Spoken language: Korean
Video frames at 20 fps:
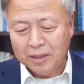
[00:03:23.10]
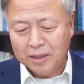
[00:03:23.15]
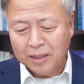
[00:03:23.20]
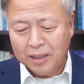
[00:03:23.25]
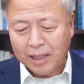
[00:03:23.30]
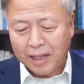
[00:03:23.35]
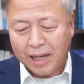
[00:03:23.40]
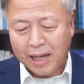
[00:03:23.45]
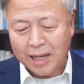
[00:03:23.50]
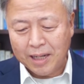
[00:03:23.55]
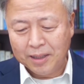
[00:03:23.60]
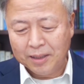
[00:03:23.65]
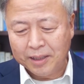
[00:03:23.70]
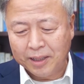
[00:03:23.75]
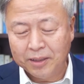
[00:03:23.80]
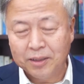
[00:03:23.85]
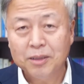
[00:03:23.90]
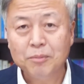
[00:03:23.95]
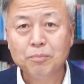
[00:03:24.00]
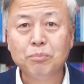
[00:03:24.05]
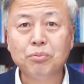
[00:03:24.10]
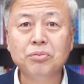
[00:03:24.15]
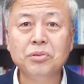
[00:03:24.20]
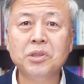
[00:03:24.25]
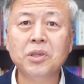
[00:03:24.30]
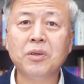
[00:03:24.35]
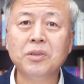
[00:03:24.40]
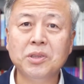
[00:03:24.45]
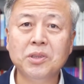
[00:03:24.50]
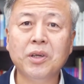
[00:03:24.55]
이 한글에는
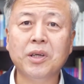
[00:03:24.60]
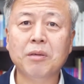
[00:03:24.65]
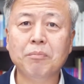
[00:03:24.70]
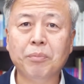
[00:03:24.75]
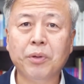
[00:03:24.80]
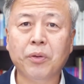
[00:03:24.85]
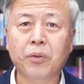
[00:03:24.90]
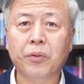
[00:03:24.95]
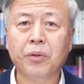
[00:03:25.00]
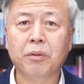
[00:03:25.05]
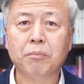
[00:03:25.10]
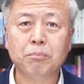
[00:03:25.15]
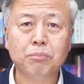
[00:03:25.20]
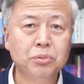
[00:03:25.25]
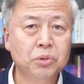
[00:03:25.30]
부정적인 표현,